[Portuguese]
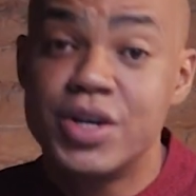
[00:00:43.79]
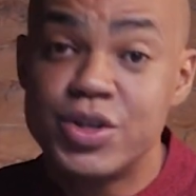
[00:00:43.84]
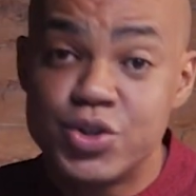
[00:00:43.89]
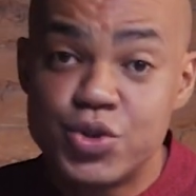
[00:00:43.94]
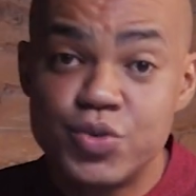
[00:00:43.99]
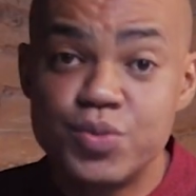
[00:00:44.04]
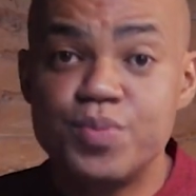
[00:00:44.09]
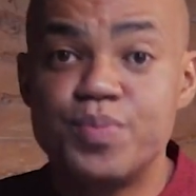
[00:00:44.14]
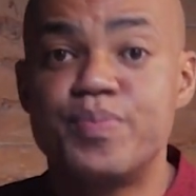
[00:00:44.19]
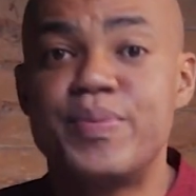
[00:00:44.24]

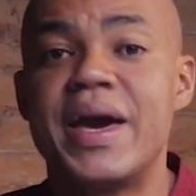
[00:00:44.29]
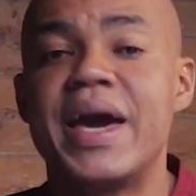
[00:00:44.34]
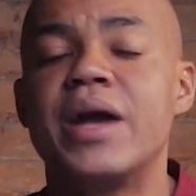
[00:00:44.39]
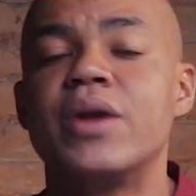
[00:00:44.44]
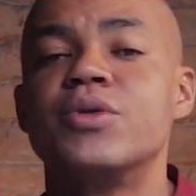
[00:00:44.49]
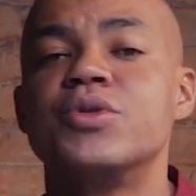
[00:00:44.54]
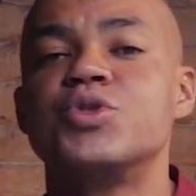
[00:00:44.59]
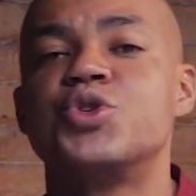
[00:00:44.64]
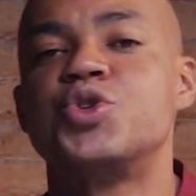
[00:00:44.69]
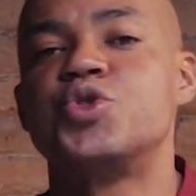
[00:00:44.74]
de um
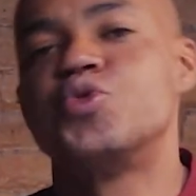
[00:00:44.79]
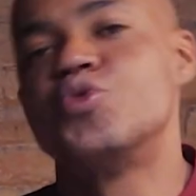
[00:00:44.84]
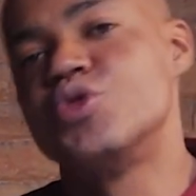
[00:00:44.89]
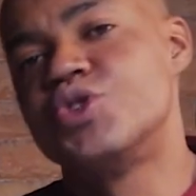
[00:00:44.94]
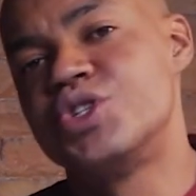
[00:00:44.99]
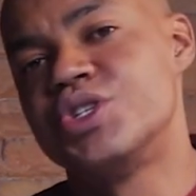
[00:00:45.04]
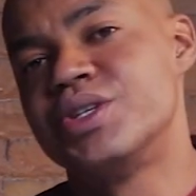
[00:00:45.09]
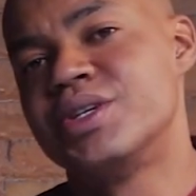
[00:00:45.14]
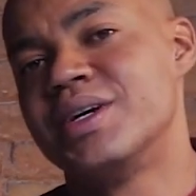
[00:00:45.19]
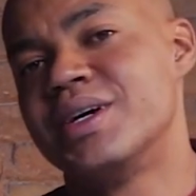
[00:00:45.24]
belo
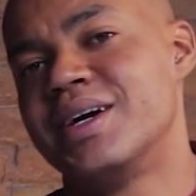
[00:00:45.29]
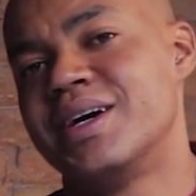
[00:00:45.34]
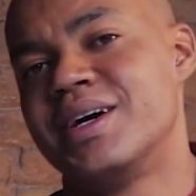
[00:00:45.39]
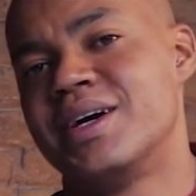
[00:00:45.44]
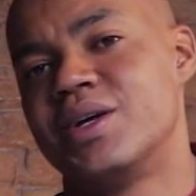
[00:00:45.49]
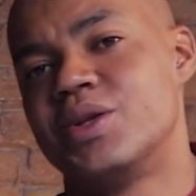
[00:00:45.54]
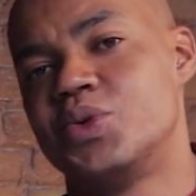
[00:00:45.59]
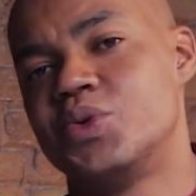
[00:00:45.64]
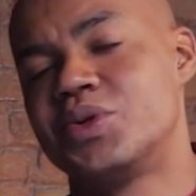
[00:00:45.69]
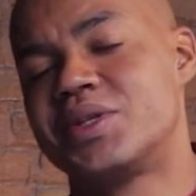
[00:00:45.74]
chute
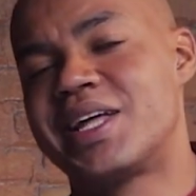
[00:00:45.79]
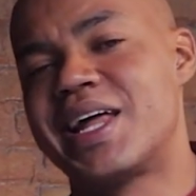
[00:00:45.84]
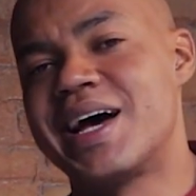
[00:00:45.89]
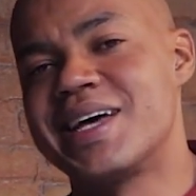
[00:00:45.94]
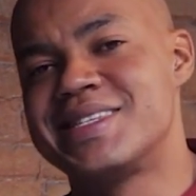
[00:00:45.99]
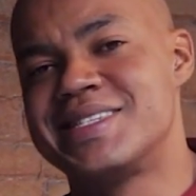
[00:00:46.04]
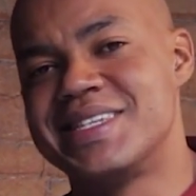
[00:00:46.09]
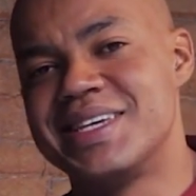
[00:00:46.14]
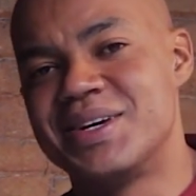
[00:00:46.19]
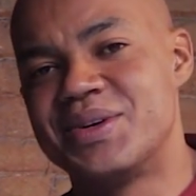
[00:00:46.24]
no
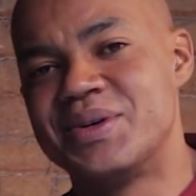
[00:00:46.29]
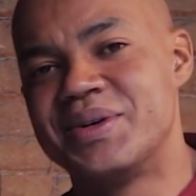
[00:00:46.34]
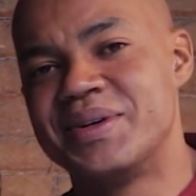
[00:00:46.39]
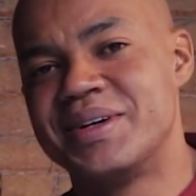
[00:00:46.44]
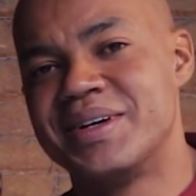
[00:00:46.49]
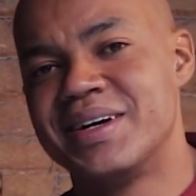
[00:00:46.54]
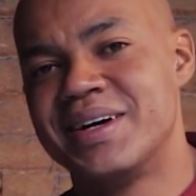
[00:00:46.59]
traseiro.